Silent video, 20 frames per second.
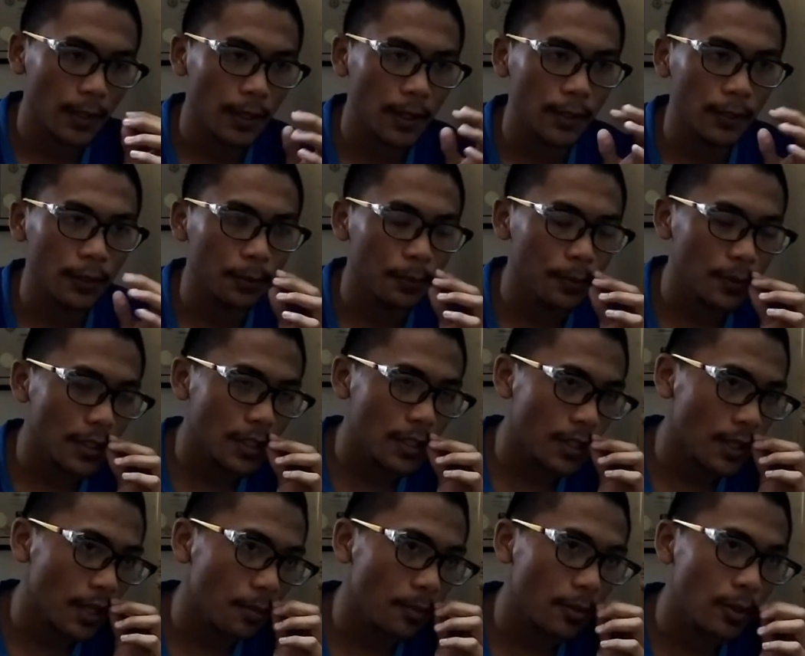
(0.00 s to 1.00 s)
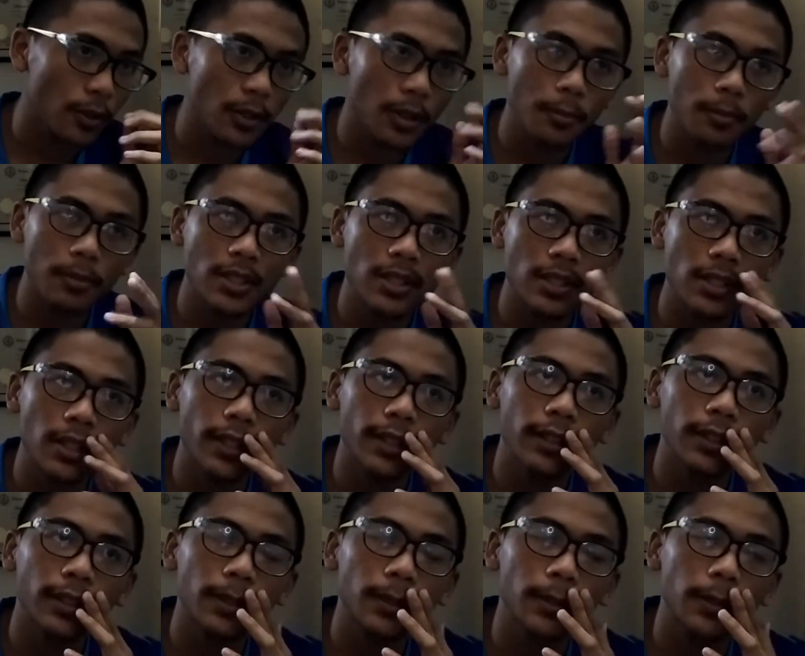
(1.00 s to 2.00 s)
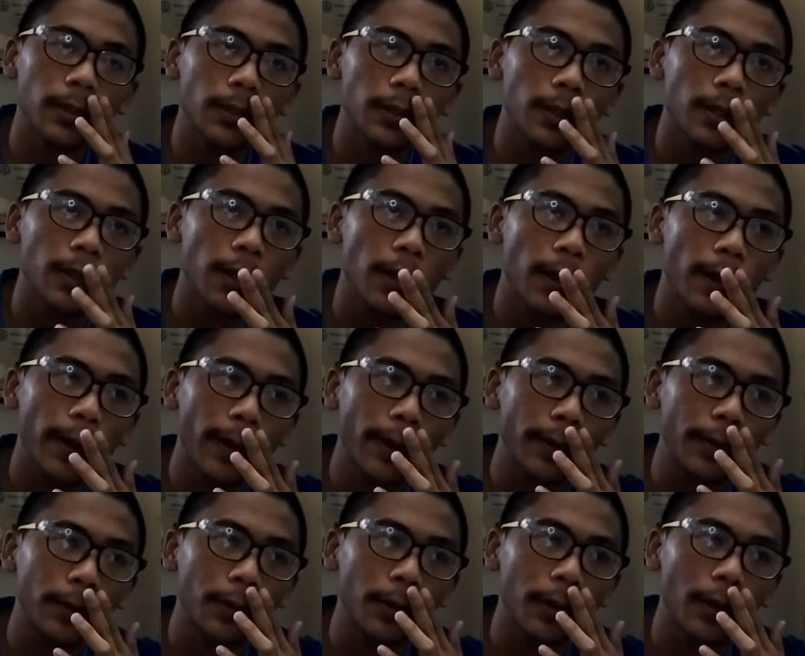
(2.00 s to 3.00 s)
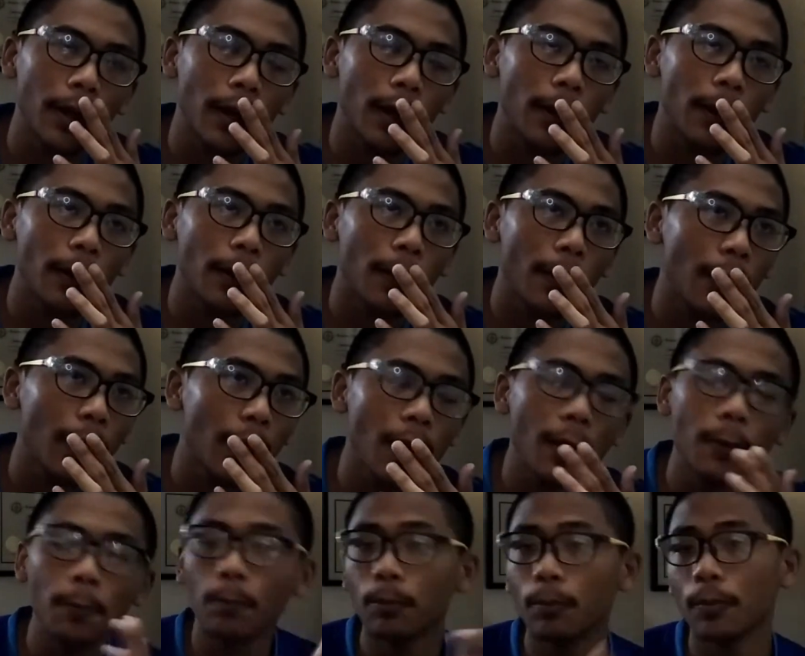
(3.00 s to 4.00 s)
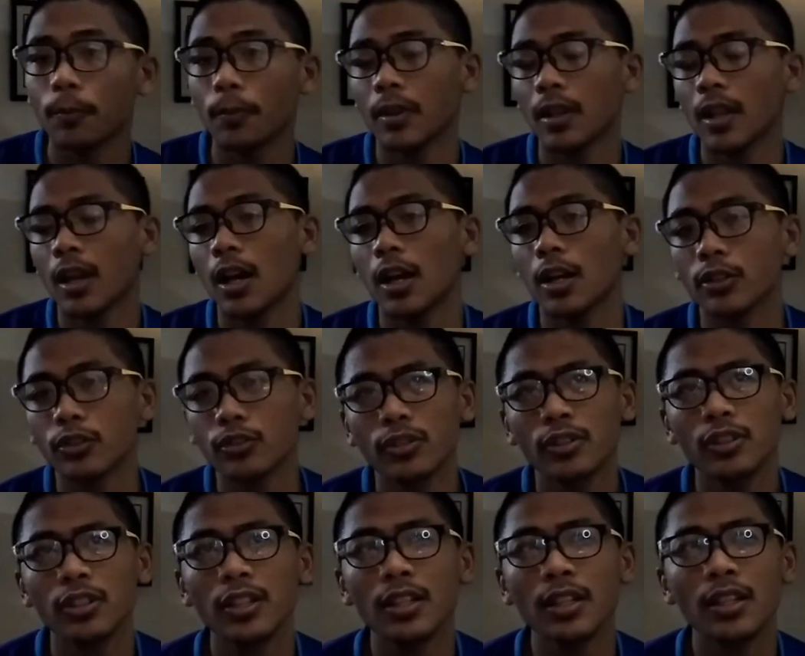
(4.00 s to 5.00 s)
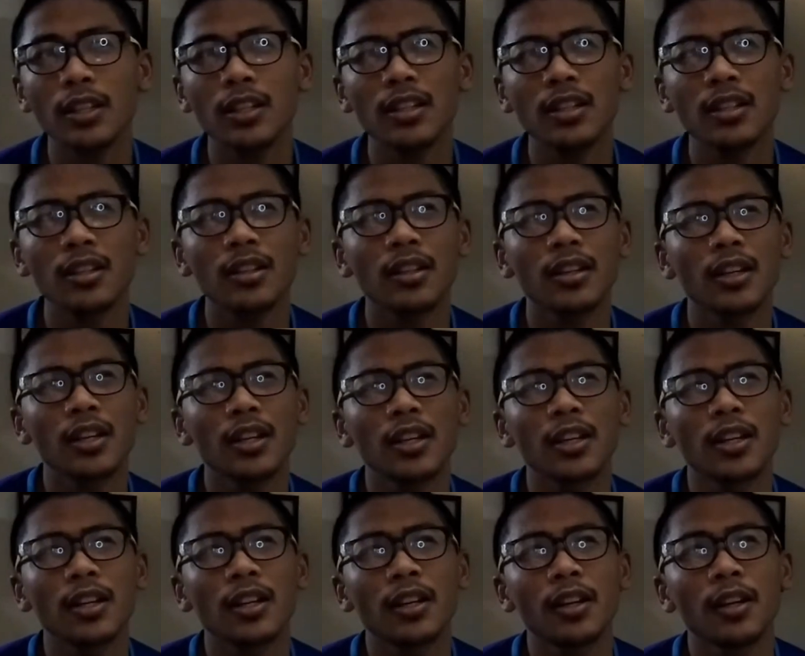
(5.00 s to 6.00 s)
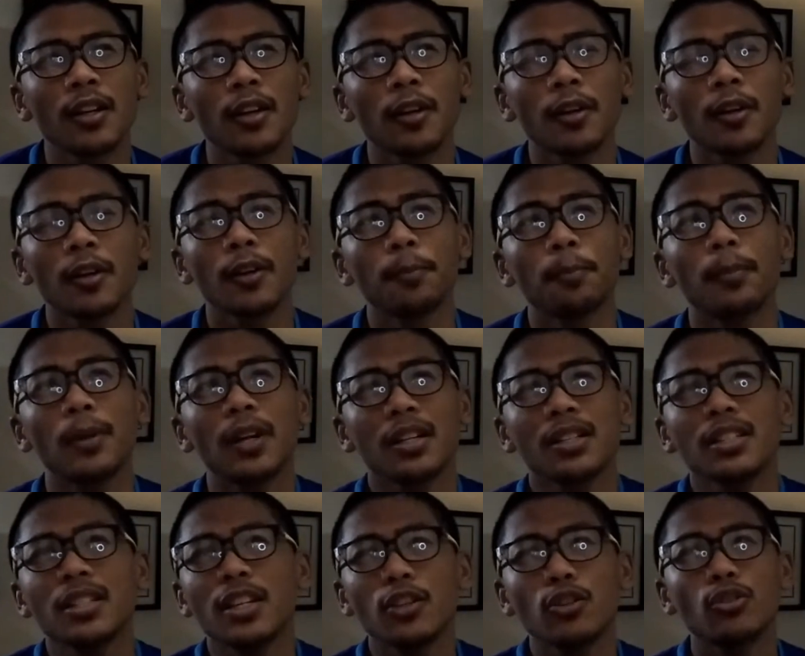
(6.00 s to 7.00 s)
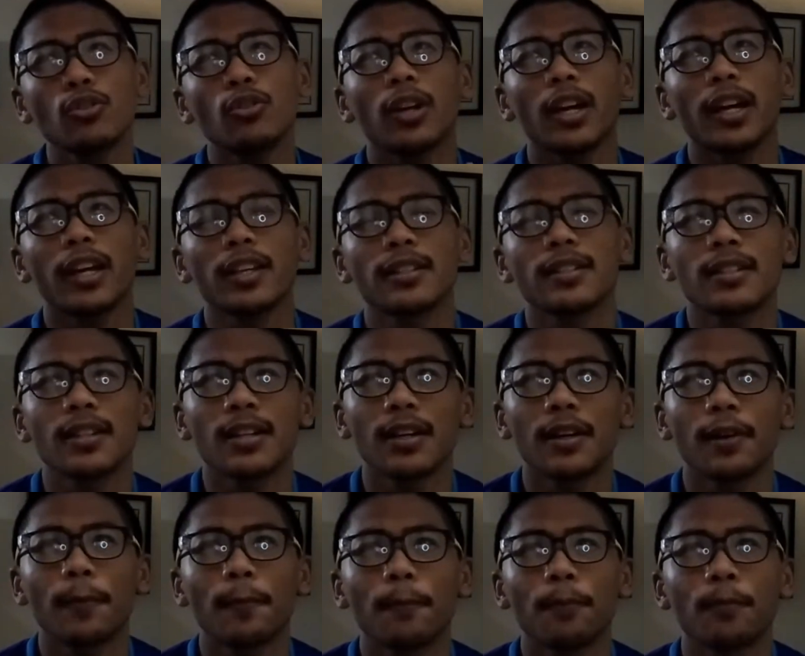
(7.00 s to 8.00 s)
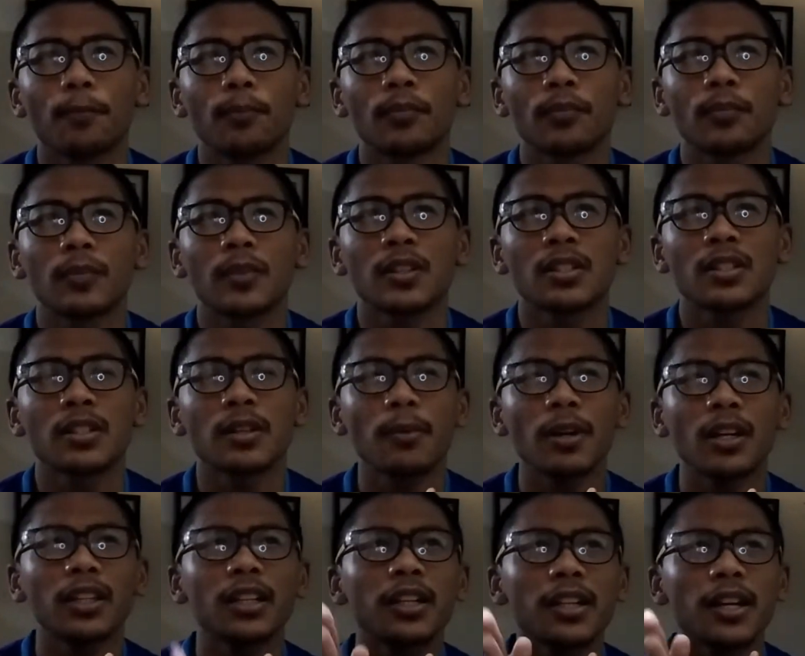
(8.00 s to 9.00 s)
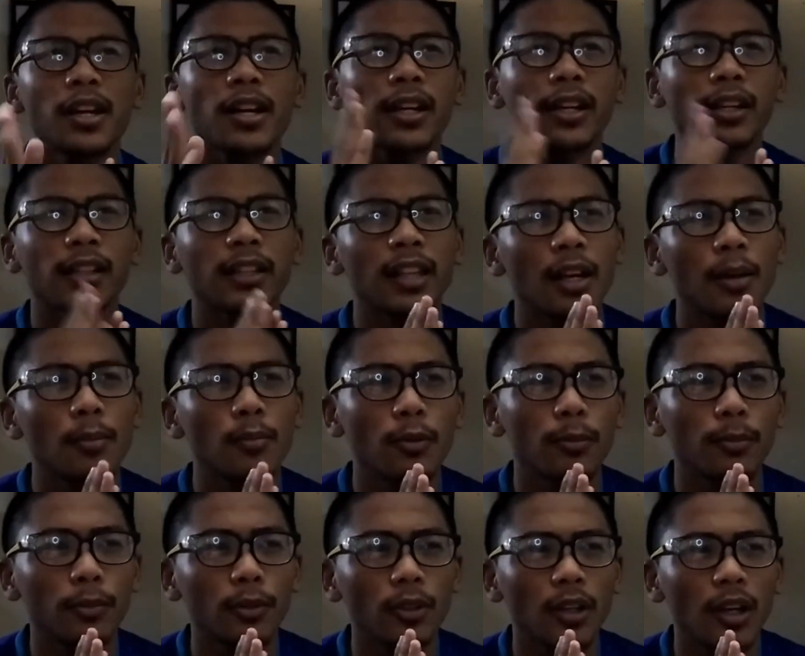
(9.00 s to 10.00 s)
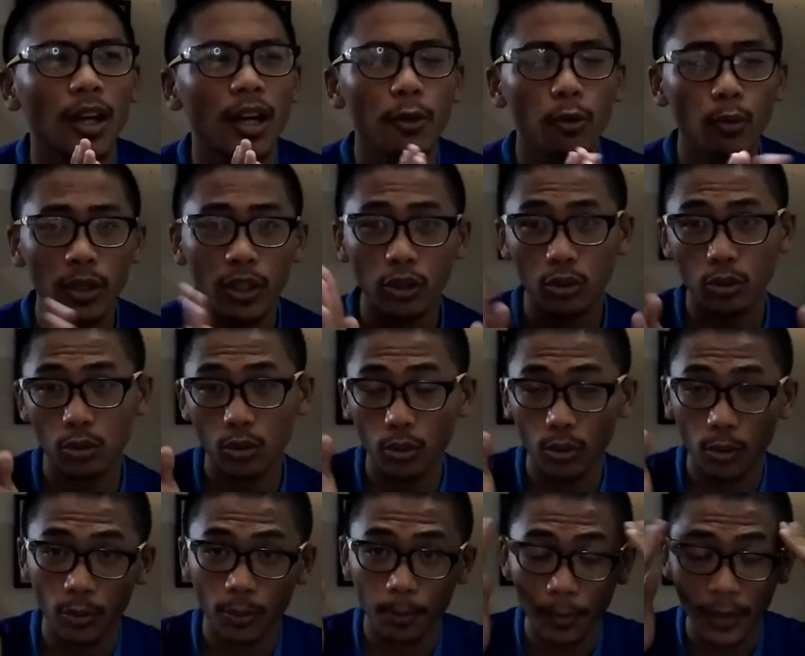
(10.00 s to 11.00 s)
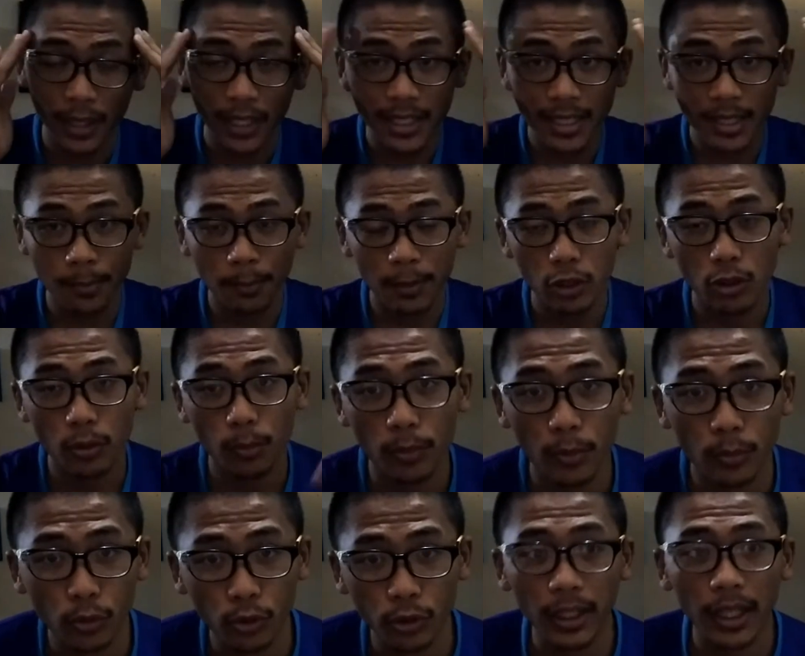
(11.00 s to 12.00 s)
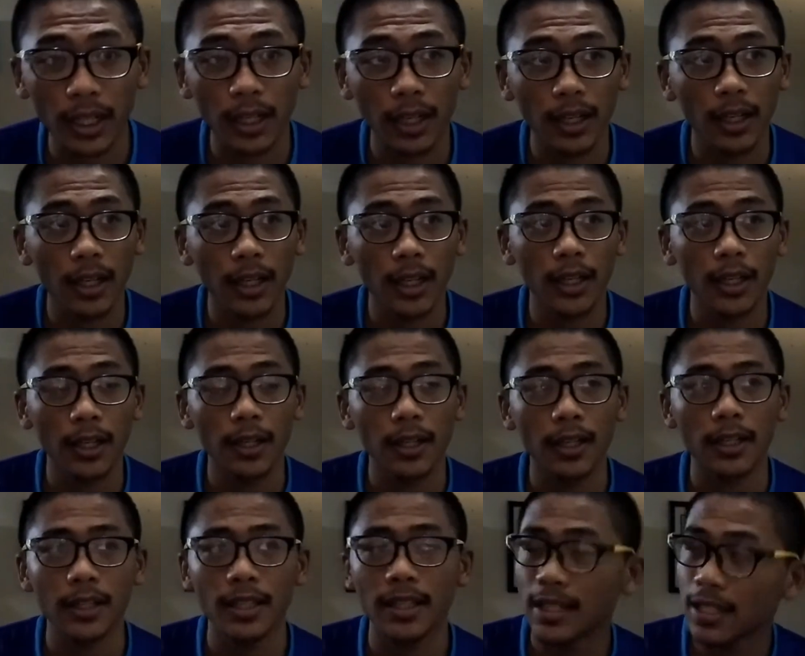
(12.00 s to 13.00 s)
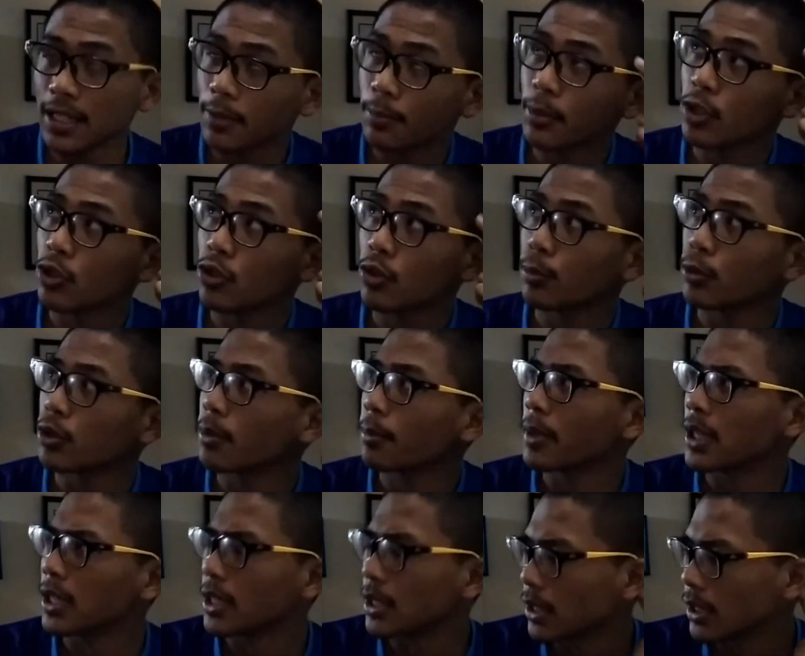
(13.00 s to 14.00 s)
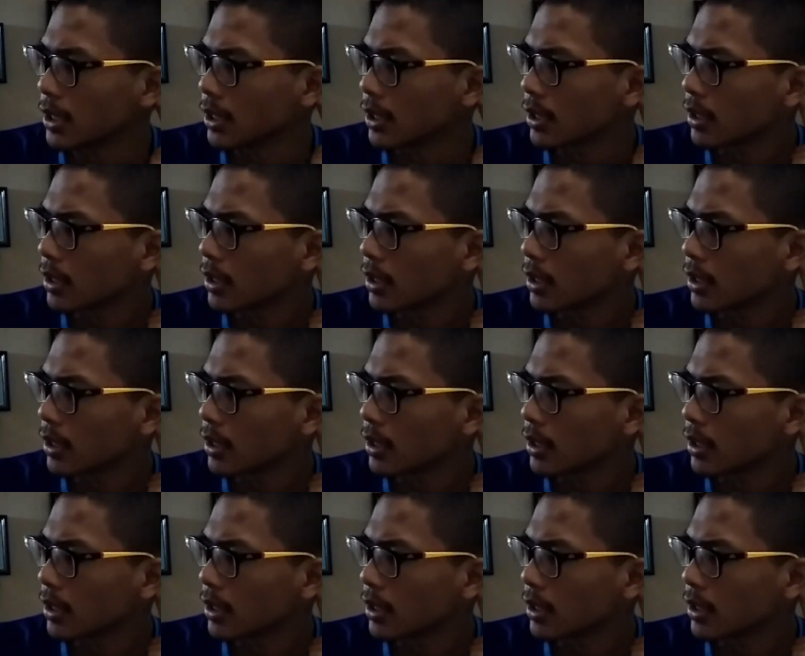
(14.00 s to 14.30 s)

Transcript: ano, masasabi ko lang. Basta ano, ang actually para sa inyo guys, um, sa mga nagrereklamo po, I want you, pag-isipan niyo po muna. Isipin niyo po na maigi.